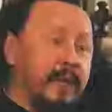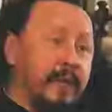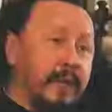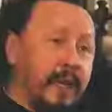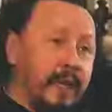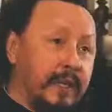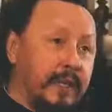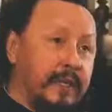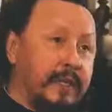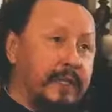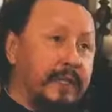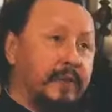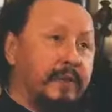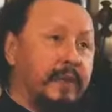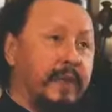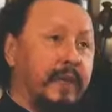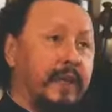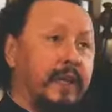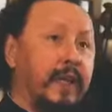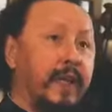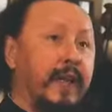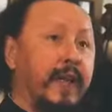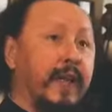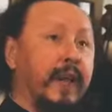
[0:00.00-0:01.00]
Меня
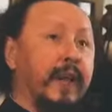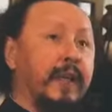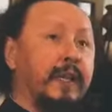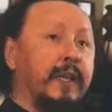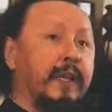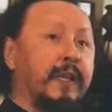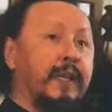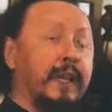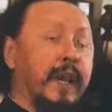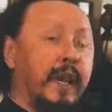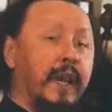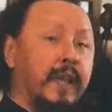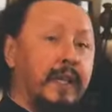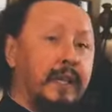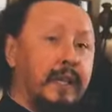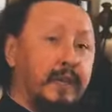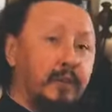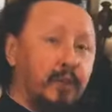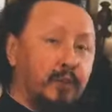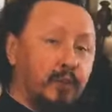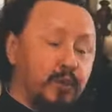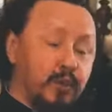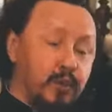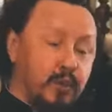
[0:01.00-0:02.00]
называли
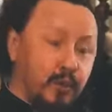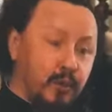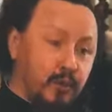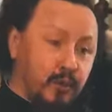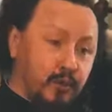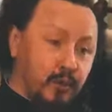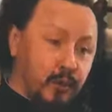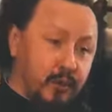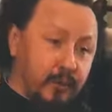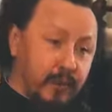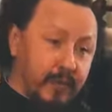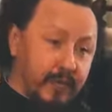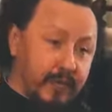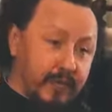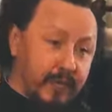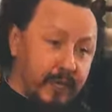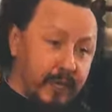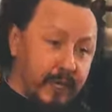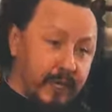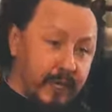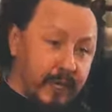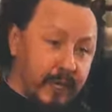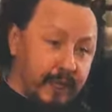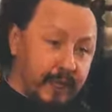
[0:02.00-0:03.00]
тайным учеником
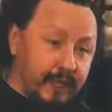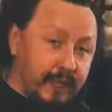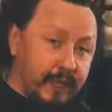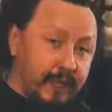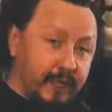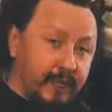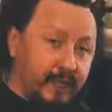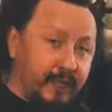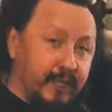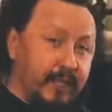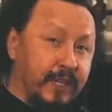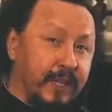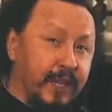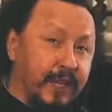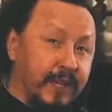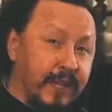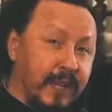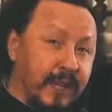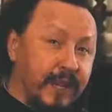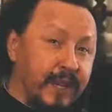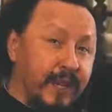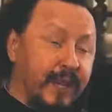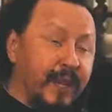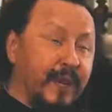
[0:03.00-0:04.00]
отца Яна.
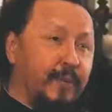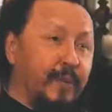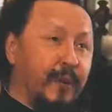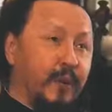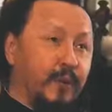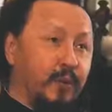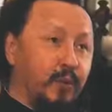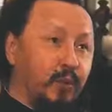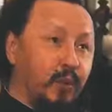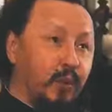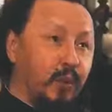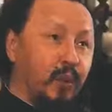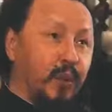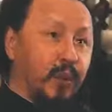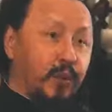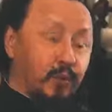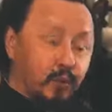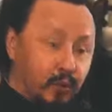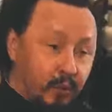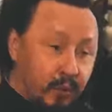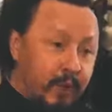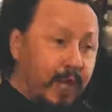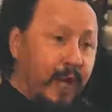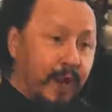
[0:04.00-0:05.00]
Тихоря приду,
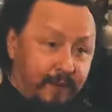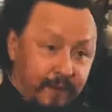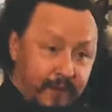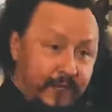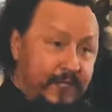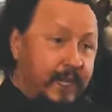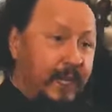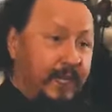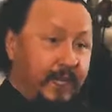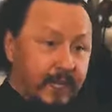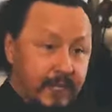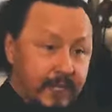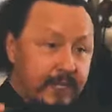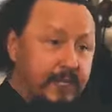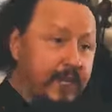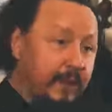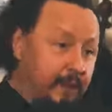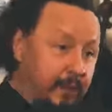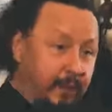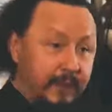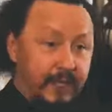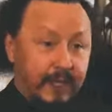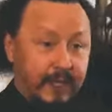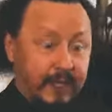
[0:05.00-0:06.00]
ну да, официально
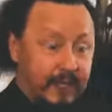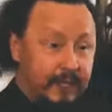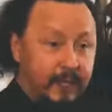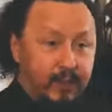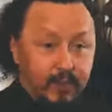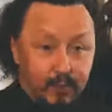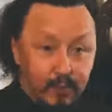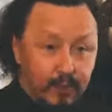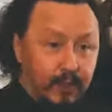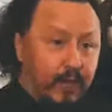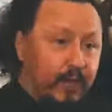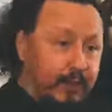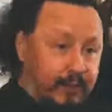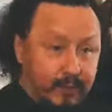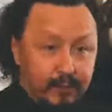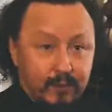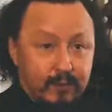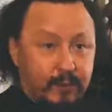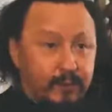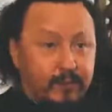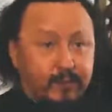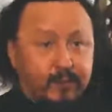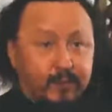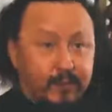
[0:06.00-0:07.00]
нельзя было ходить, ну как-то
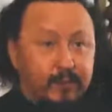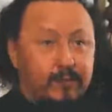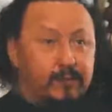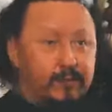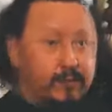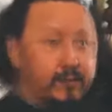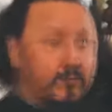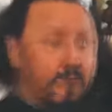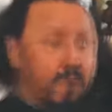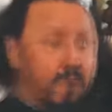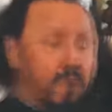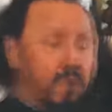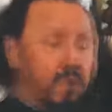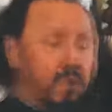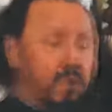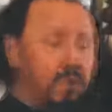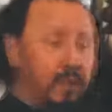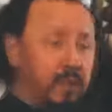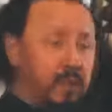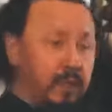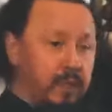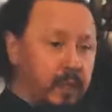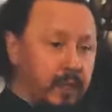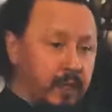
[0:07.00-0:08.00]
вот, ну, Мария
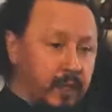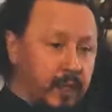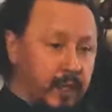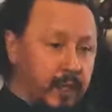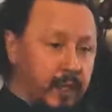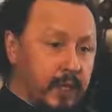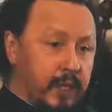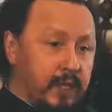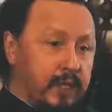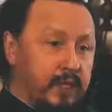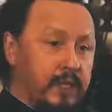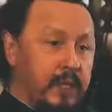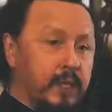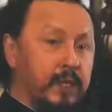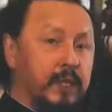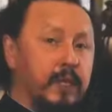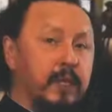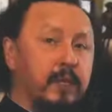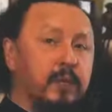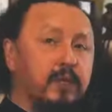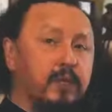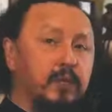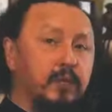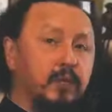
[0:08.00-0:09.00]
что делала?
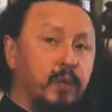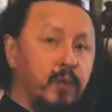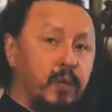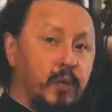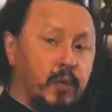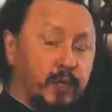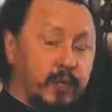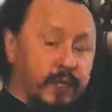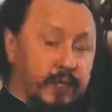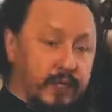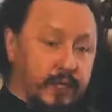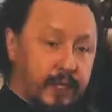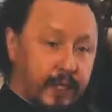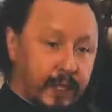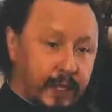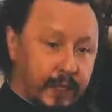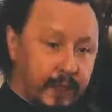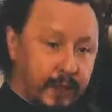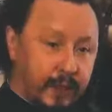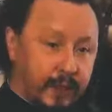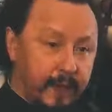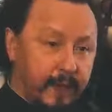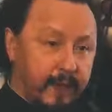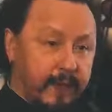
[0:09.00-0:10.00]
Садилась у ног
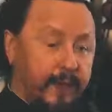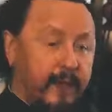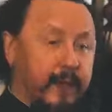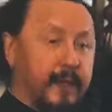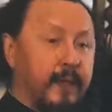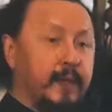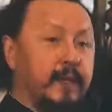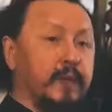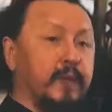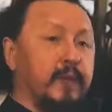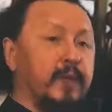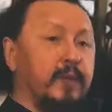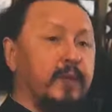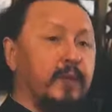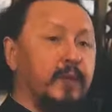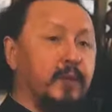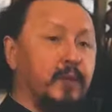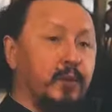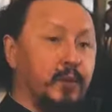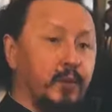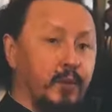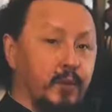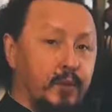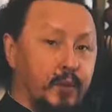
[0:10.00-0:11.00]
Христа и
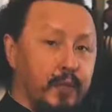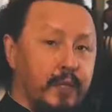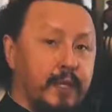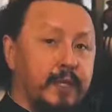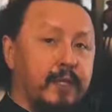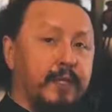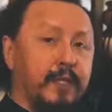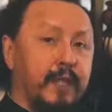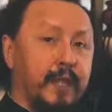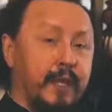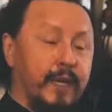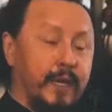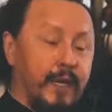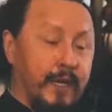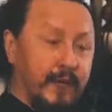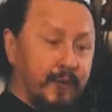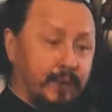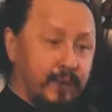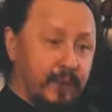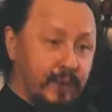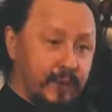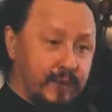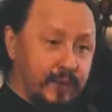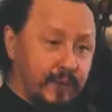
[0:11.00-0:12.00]
слушала и слагала
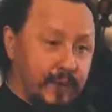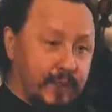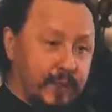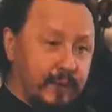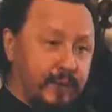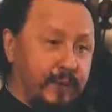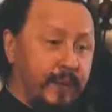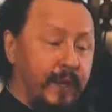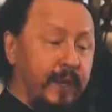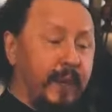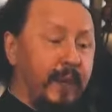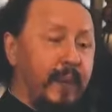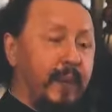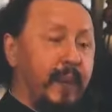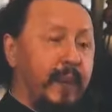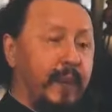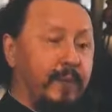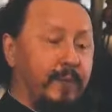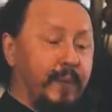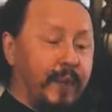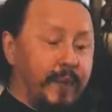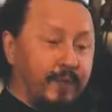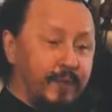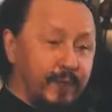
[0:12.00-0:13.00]
все сердцем.
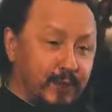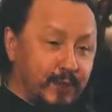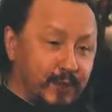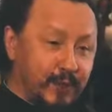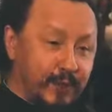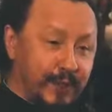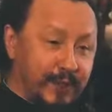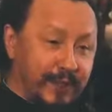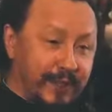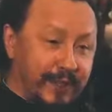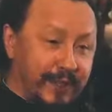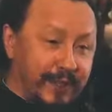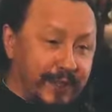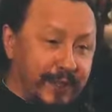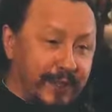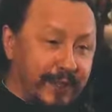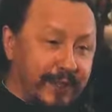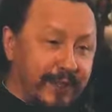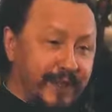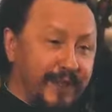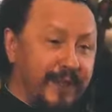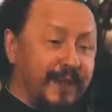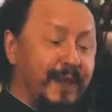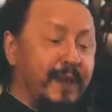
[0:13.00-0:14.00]
А Марфа что
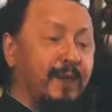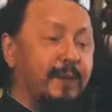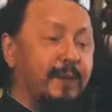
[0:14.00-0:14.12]
делала?